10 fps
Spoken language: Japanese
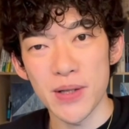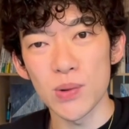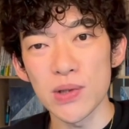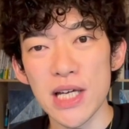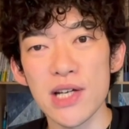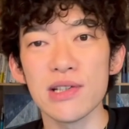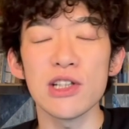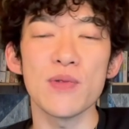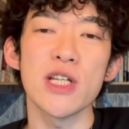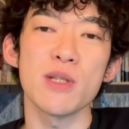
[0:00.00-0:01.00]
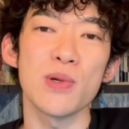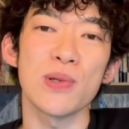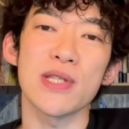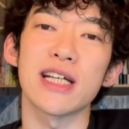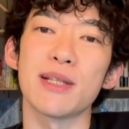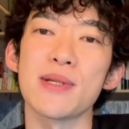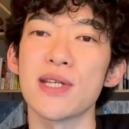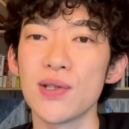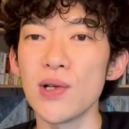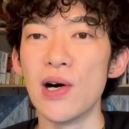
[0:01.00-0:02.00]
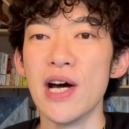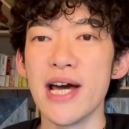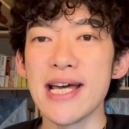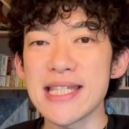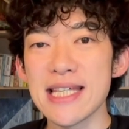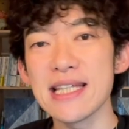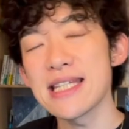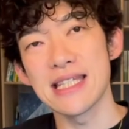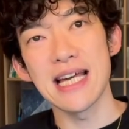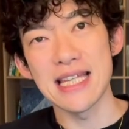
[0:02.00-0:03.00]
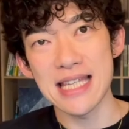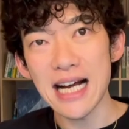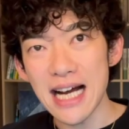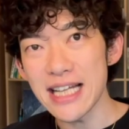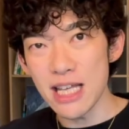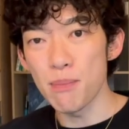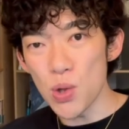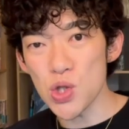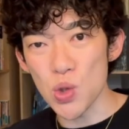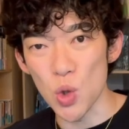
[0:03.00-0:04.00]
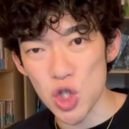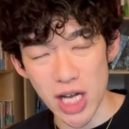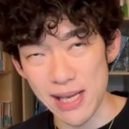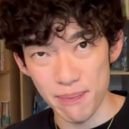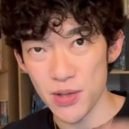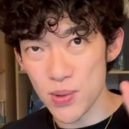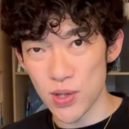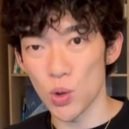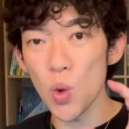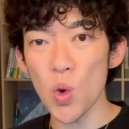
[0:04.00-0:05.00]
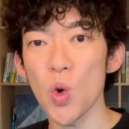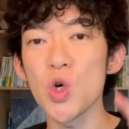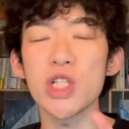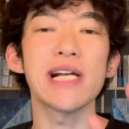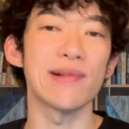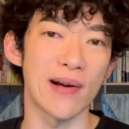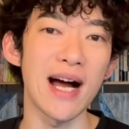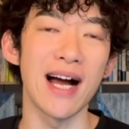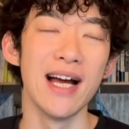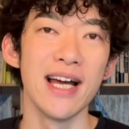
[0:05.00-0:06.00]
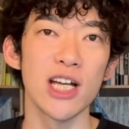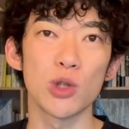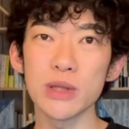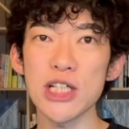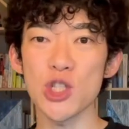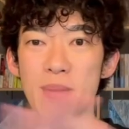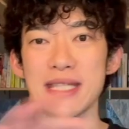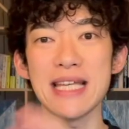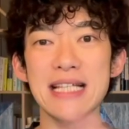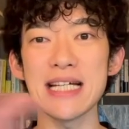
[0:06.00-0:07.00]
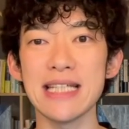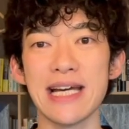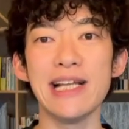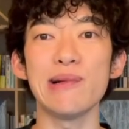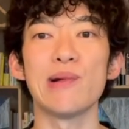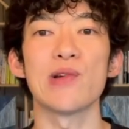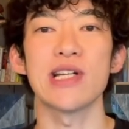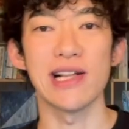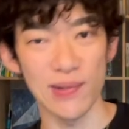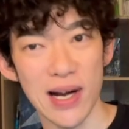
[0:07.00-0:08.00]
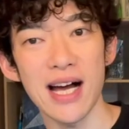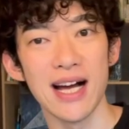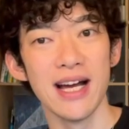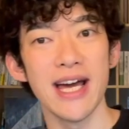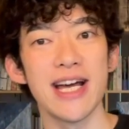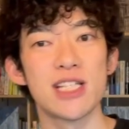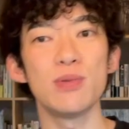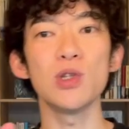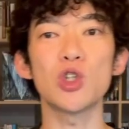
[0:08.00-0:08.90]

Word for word: で、この研究だって Facebook 使ってますけど、SNS で盛んにポストをしたり、要するに投稿をしたりとか、友達とメッセンジャーでやり取りをしたりとか、え自分の